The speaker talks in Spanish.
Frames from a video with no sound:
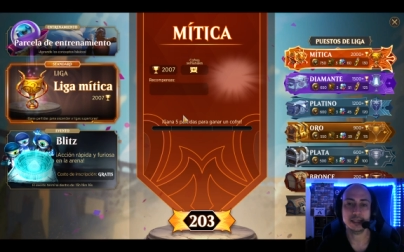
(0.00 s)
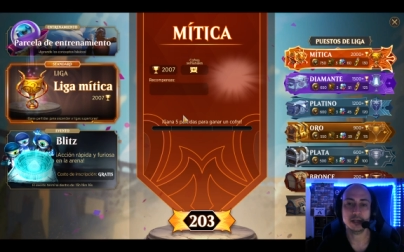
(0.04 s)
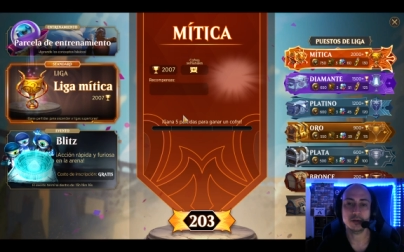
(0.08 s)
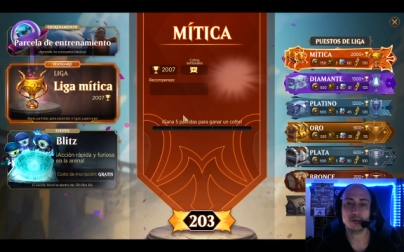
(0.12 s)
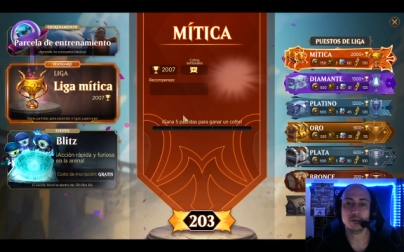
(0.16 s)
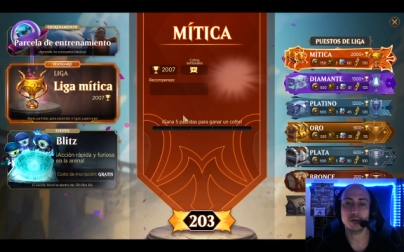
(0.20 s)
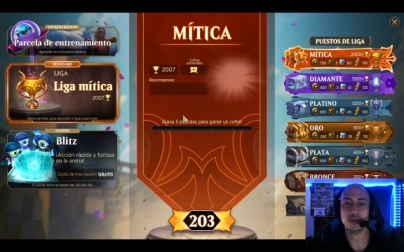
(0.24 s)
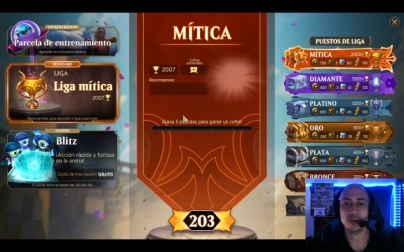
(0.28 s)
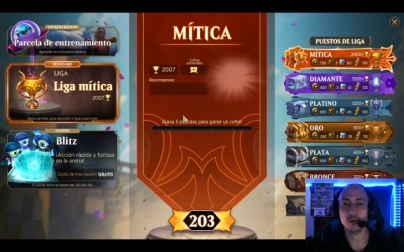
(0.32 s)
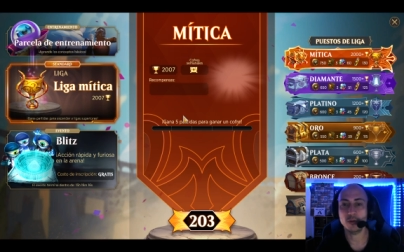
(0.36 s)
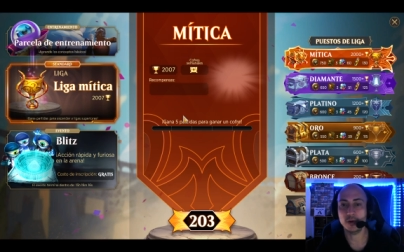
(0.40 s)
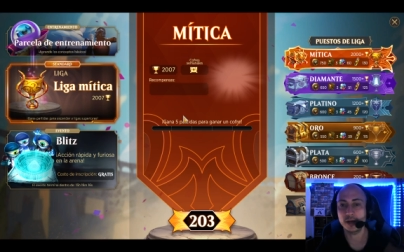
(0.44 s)

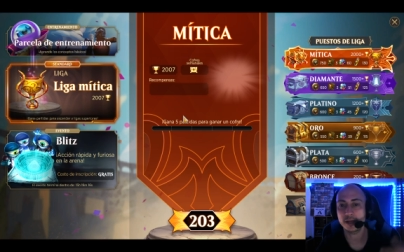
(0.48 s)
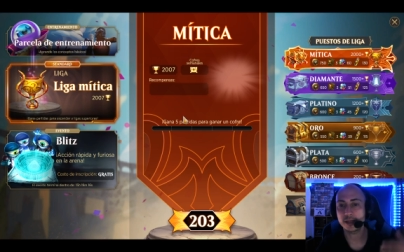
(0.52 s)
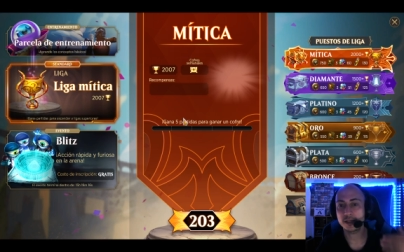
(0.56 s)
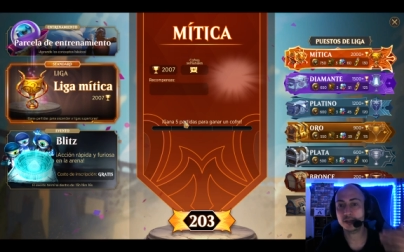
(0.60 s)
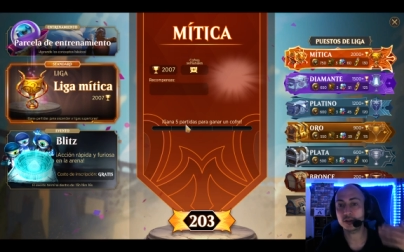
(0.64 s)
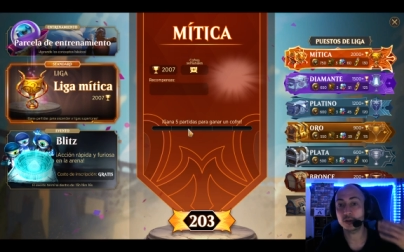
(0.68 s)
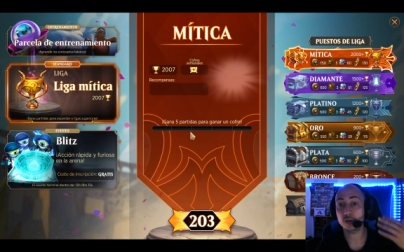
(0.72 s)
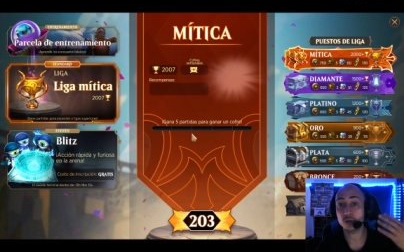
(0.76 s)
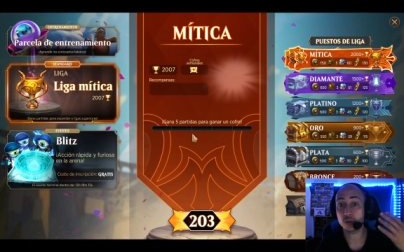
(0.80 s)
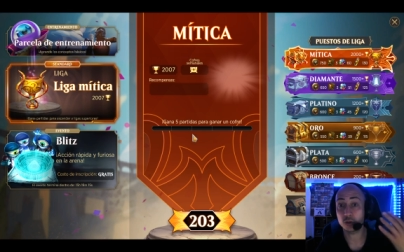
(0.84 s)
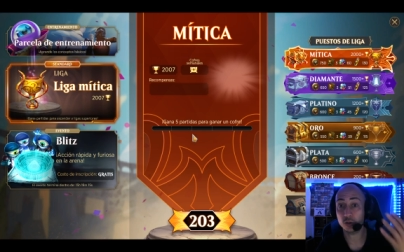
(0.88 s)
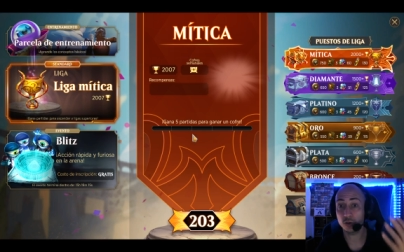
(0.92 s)
cuando guardas
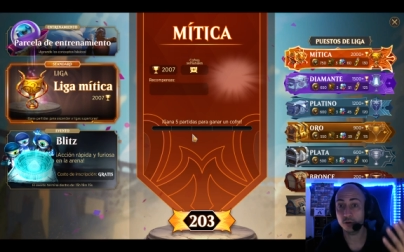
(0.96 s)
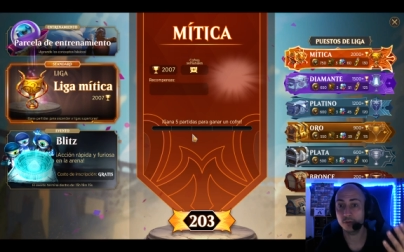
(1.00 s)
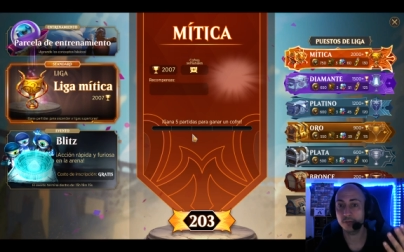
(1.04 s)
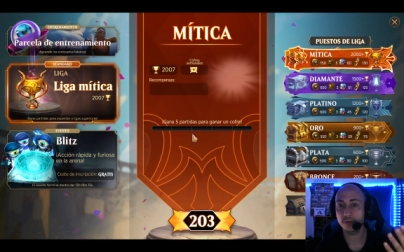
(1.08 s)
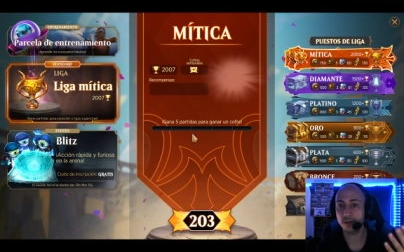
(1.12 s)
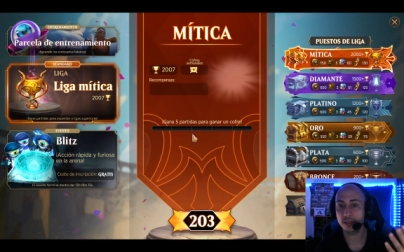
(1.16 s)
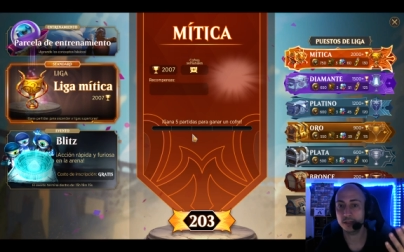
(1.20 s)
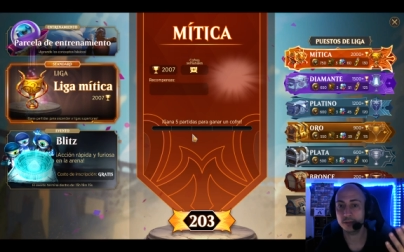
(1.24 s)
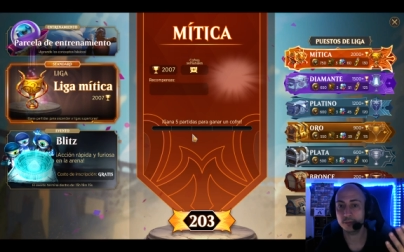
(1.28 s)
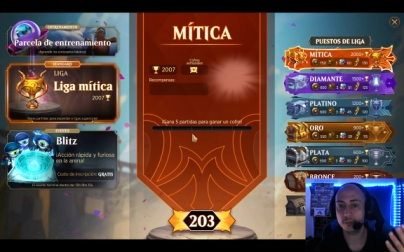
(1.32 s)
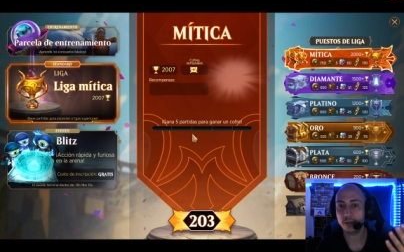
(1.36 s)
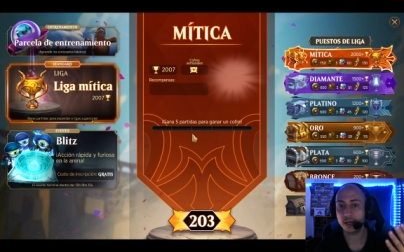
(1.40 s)
los
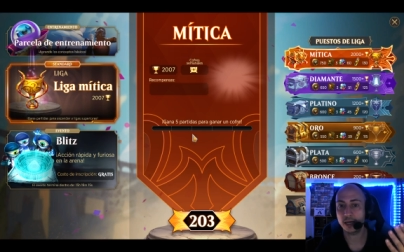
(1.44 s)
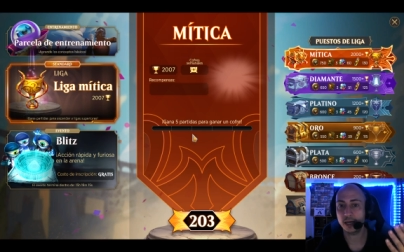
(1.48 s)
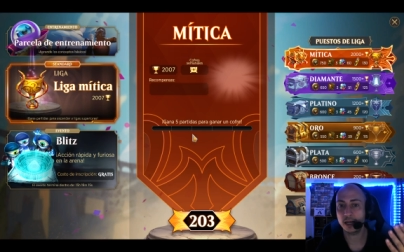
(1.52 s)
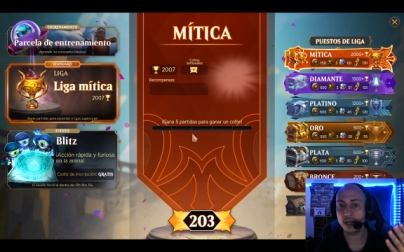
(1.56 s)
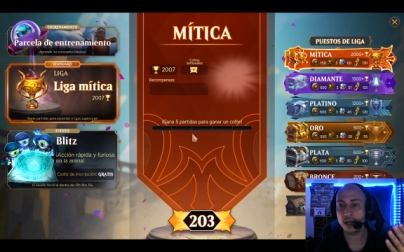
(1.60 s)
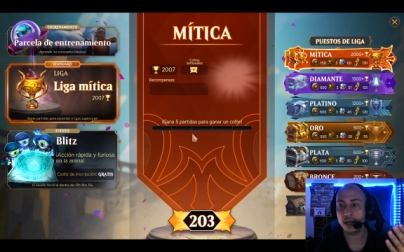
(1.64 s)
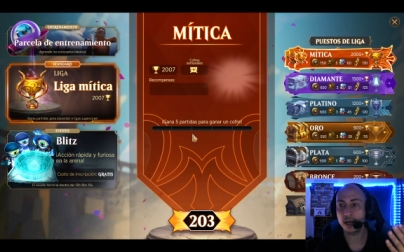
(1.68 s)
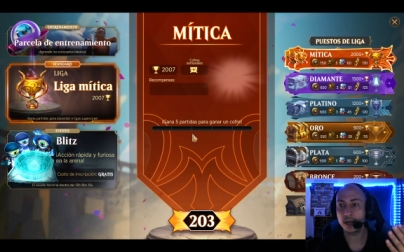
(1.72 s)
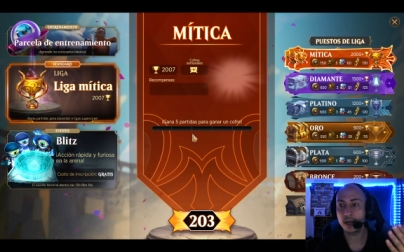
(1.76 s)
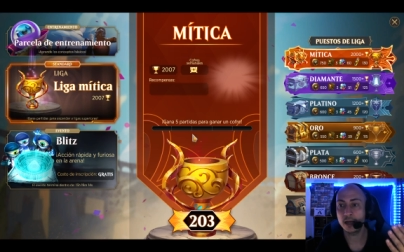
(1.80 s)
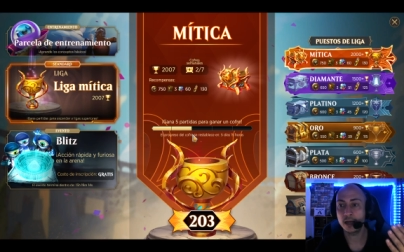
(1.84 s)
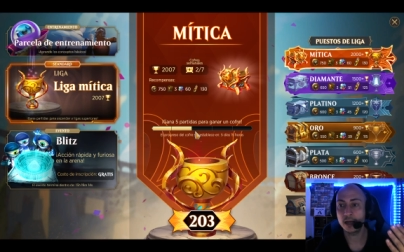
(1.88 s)
cofres
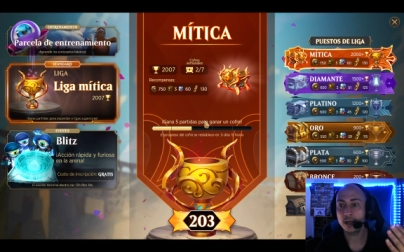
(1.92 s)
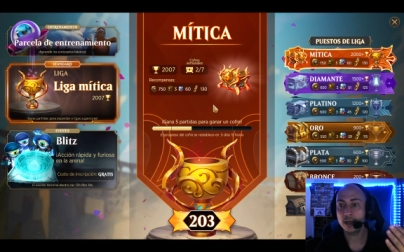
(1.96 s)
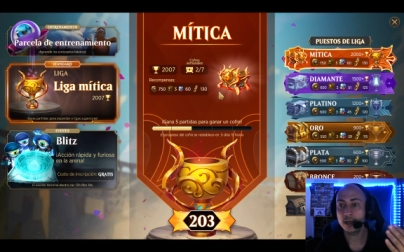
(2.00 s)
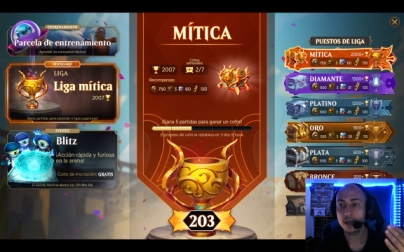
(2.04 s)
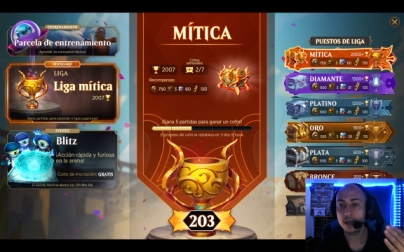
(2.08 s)
para